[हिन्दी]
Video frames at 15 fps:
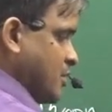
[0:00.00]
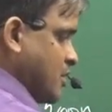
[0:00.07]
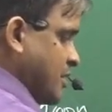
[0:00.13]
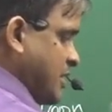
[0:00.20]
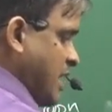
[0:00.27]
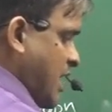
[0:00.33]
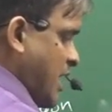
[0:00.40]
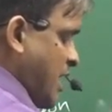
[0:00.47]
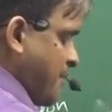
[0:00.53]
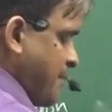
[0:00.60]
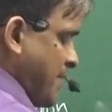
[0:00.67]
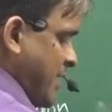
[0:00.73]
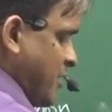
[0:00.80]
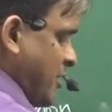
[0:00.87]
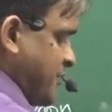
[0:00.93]
तो यहाँ
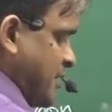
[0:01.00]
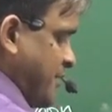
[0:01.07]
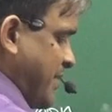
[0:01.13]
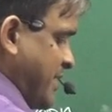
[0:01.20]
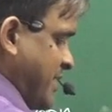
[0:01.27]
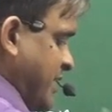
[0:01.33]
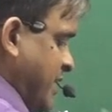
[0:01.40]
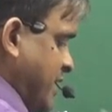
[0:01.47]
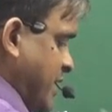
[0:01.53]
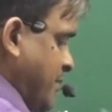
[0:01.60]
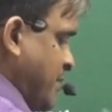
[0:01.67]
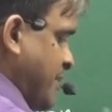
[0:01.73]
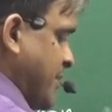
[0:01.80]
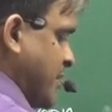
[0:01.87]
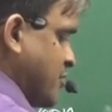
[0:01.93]
प्लेन ऑफ सिमेट्री है ये
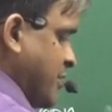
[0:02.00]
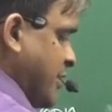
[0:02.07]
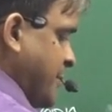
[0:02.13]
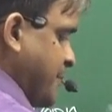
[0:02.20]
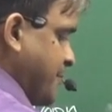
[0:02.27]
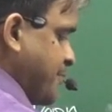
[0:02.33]
भी मेजो है